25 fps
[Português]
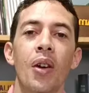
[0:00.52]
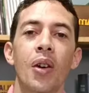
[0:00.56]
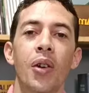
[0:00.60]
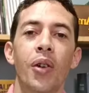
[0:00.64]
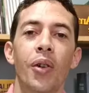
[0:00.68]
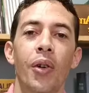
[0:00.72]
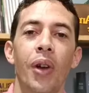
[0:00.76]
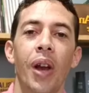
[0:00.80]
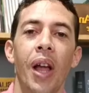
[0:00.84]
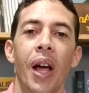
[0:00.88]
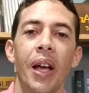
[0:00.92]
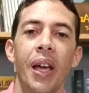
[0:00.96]

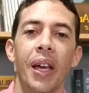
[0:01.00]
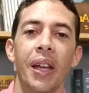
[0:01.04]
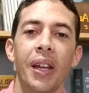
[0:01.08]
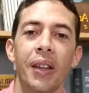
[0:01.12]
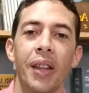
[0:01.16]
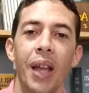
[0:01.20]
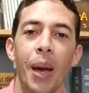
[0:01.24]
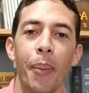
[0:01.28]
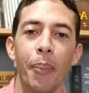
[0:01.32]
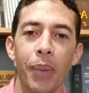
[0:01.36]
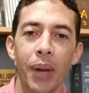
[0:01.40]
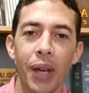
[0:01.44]
Olá,
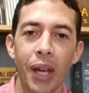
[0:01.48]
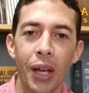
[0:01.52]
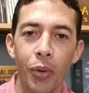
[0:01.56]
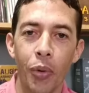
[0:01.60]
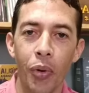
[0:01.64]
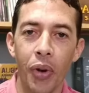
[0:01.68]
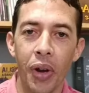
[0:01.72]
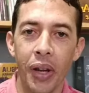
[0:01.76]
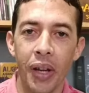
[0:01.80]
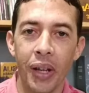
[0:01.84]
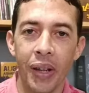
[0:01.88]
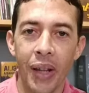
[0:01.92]
querido amigo,
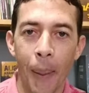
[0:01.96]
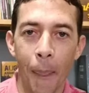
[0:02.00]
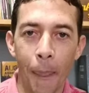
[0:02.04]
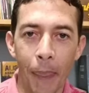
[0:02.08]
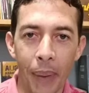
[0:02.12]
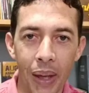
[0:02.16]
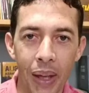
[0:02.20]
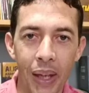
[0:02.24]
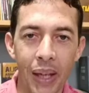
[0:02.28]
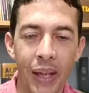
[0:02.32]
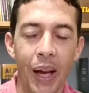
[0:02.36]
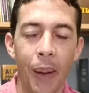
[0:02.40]
querida
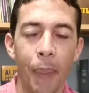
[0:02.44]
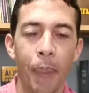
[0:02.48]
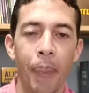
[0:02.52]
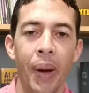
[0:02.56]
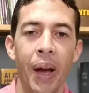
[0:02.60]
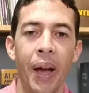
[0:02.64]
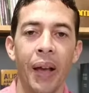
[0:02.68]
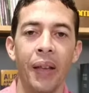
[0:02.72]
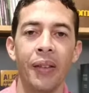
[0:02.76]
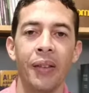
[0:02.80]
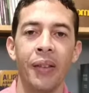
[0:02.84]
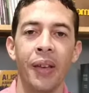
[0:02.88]
amiga,
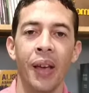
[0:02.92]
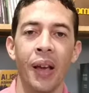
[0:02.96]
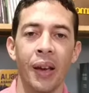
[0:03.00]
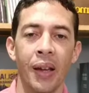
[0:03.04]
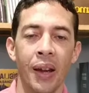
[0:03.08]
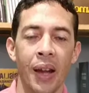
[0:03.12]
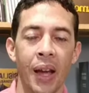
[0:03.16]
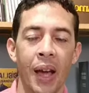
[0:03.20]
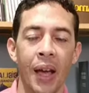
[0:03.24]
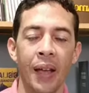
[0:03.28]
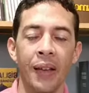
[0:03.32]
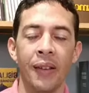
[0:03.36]
paz e a
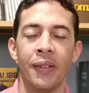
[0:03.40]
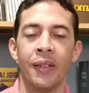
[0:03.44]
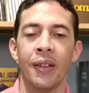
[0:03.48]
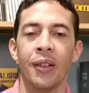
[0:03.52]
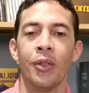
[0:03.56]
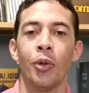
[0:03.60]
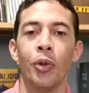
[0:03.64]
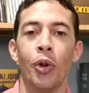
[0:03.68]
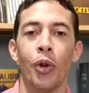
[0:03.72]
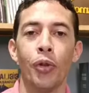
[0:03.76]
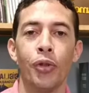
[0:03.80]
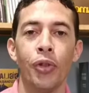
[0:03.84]
graça
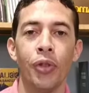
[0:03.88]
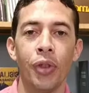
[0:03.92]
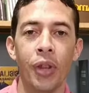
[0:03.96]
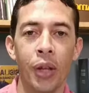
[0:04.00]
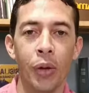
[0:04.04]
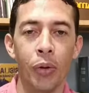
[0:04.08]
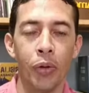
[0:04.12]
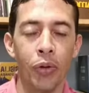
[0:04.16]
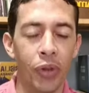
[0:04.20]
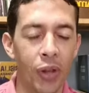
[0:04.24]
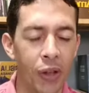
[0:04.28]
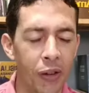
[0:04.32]
do nosso
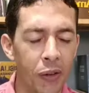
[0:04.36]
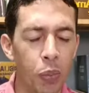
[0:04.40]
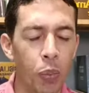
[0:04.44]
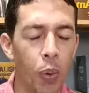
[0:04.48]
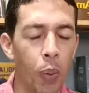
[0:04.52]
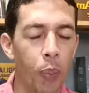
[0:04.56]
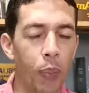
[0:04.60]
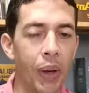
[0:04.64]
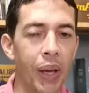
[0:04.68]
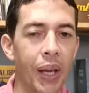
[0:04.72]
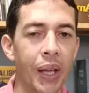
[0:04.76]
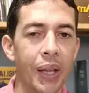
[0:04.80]
Deus. Nesse
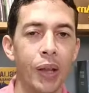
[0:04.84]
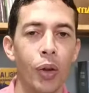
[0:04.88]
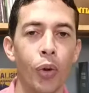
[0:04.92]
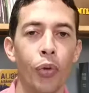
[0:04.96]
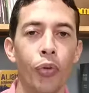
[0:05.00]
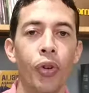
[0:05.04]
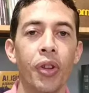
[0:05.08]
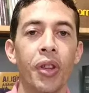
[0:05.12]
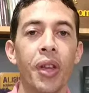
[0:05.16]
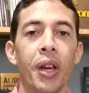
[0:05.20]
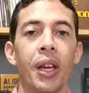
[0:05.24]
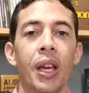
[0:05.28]
momento eu
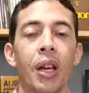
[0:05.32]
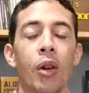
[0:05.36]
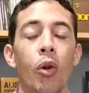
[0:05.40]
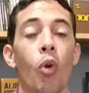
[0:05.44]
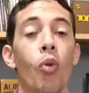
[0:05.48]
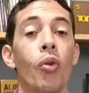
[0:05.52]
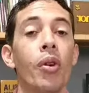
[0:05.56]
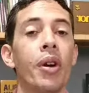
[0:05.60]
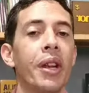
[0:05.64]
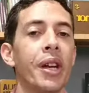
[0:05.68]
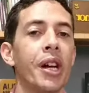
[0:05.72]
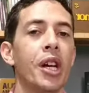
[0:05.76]
venho aqui
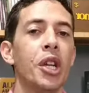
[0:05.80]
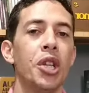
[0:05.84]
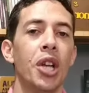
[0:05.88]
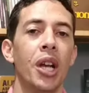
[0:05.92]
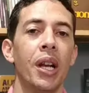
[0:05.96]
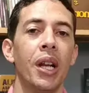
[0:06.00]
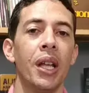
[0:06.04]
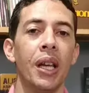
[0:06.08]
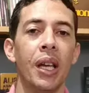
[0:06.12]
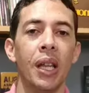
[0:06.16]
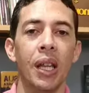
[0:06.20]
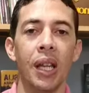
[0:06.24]
com grande
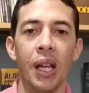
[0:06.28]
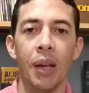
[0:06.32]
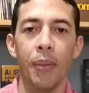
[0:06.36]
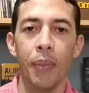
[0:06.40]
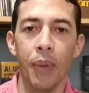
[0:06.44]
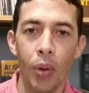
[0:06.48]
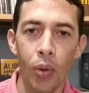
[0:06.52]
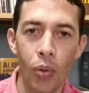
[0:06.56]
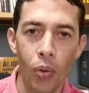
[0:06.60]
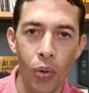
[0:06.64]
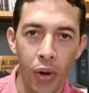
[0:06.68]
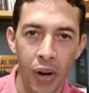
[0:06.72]
alegria em
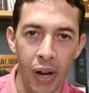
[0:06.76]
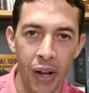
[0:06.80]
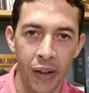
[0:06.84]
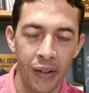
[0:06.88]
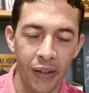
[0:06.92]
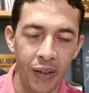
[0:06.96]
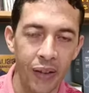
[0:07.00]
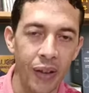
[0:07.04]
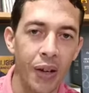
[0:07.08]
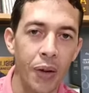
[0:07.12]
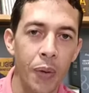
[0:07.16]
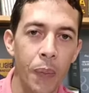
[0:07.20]
meu
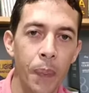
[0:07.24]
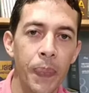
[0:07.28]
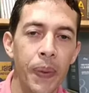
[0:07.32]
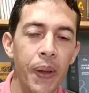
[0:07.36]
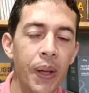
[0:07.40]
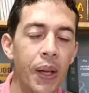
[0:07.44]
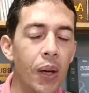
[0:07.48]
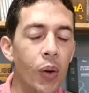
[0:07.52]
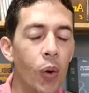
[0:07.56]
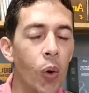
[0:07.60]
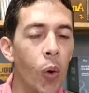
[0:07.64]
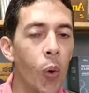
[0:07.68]
coração
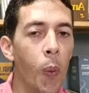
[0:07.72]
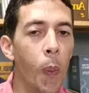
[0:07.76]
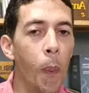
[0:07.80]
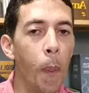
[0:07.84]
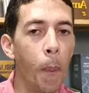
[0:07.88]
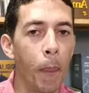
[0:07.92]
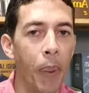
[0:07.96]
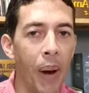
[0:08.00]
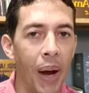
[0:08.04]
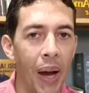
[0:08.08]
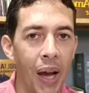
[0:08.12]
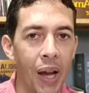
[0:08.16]

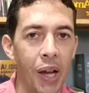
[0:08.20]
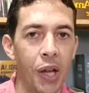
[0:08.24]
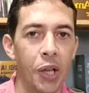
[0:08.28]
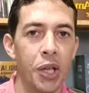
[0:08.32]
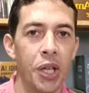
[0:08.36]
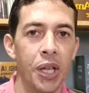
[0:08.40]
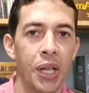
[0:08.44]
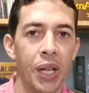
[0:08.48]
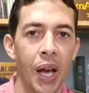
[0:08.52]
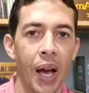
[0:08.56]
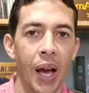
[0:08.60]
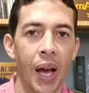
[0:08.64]

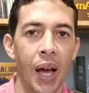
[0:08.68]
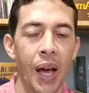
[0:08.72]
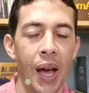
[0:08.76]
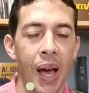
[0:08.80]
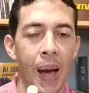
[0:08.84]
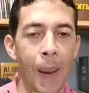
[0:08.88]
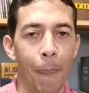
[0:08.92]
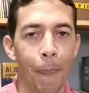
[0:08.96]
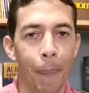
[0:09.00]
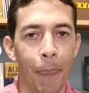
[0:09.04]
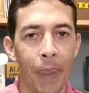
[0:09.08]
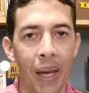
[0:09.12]
compartilhar
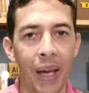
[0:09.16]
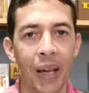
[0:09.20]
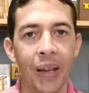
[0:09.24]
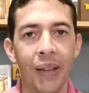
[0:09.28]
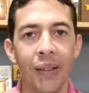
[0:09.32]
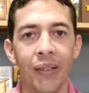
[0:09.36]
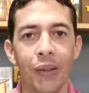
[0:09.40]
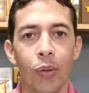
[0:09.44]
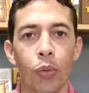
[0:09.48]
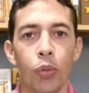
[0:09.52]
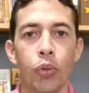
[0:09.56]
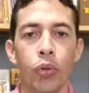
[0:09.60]
a
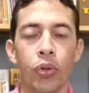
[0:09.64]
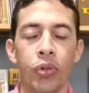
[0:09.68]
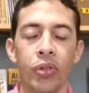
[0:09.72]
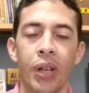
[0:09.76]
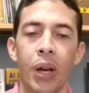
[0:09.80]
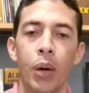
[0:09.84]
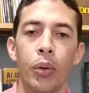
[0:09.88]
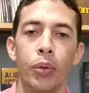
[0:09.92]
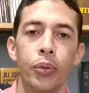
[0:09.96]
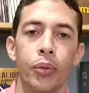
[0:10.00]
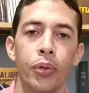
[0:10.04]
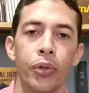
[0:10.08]
bênção dos
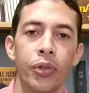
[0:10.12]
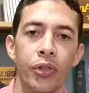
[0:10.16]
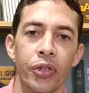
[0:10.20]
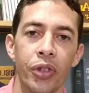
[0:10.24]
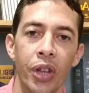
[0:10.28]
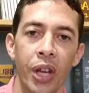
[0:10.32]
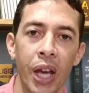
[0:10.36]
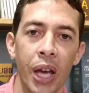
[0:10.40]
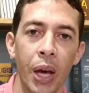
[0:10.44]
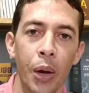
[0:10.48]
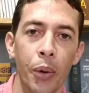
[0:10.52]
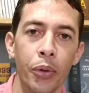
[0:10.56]
altos
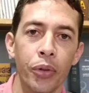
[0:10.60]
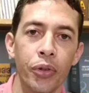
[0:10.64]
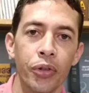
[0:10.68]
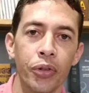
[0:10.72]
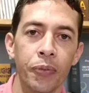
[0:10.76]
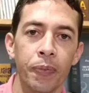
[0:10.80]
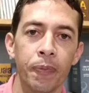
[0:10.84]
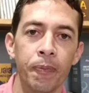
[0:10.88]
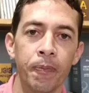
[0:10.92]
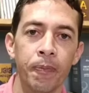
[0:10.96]
céus